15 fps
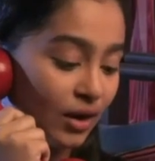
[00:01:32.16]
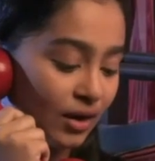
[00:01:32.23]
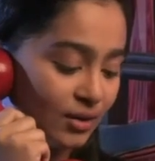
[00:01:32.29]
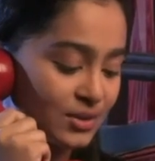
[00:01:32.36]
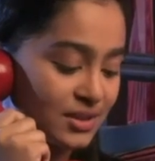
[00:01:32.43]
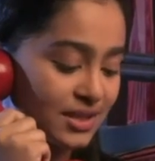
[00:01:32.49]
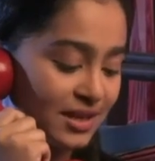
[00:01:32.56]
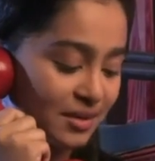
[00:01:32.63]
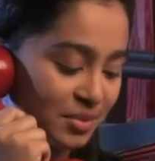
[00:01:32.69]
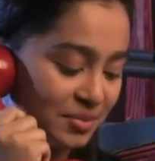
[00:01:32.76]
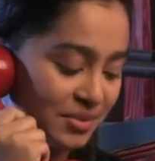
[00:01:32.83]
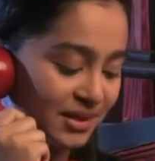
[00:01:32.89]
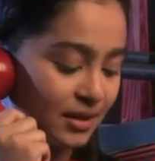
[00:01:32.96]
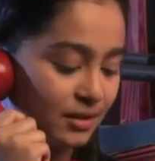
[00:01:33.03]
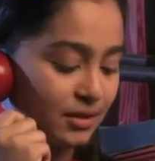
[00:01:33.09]
और हाँ उसे ये
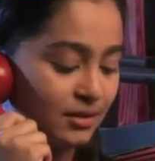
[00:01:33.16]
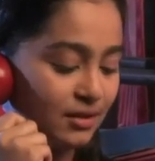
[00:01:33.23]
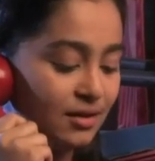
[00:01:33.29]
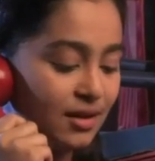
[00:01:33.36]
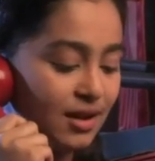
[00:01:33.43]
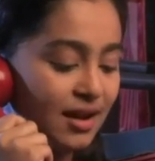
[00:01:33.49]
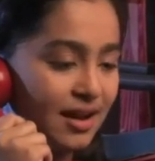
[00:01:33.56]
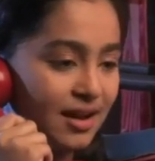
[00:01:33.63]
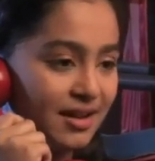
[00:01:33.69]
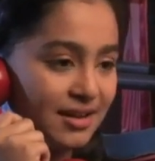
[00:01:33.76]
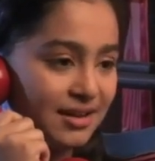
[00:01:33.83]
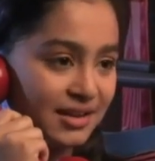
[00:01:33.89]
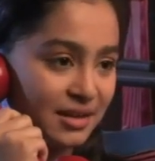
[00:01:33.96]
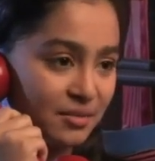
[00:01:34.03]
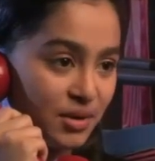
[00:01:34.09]
भी बता देना
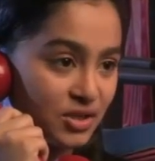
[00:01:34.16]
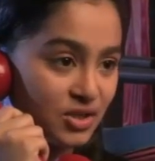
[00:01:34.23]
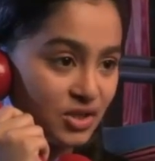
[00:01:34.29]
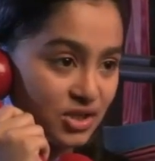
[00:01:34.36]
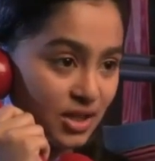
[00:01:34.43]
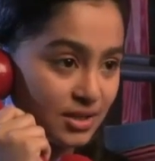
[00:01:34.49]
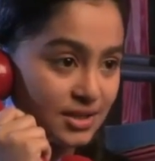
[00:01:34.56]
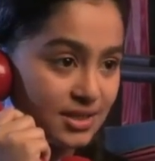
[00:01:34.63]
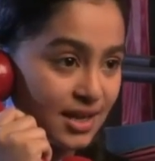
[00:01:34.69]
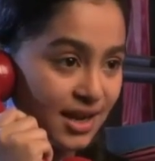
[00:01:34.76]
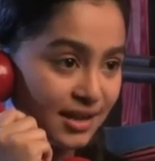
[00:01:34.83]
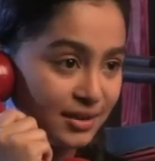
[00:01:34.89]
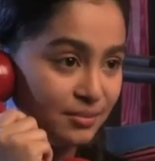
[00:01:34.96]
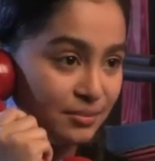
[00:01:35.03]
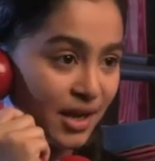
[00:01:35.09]
कि मैं जट से
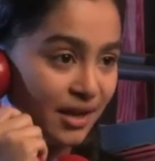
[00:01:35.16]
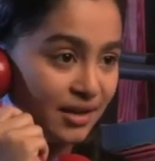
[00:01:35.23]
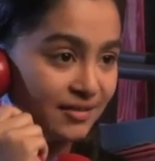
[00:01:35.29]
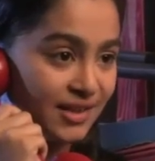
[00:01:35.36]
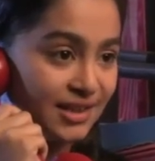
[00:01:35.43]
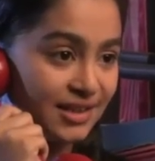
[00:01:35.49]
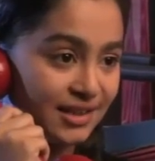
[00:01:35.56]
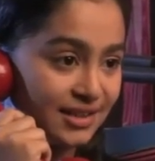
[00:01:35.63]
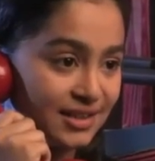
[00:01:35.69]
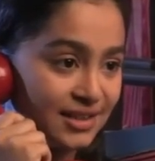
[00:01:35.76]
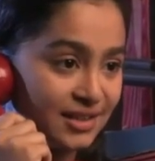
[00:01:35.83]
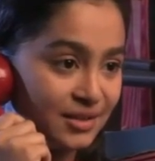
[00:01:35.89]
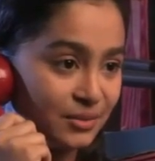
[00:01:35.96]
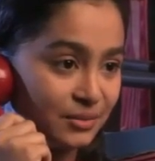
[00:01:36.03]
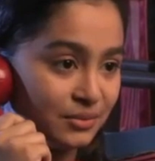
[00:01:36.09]
हाथ में आने वाली
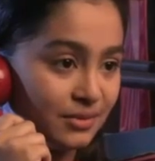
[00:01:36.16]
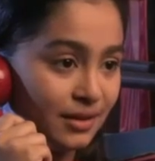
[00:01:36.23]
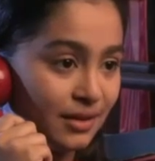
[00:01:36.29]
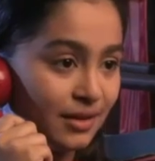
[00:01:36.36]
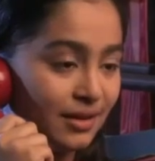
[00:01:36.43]
लड़की नहीं हूँ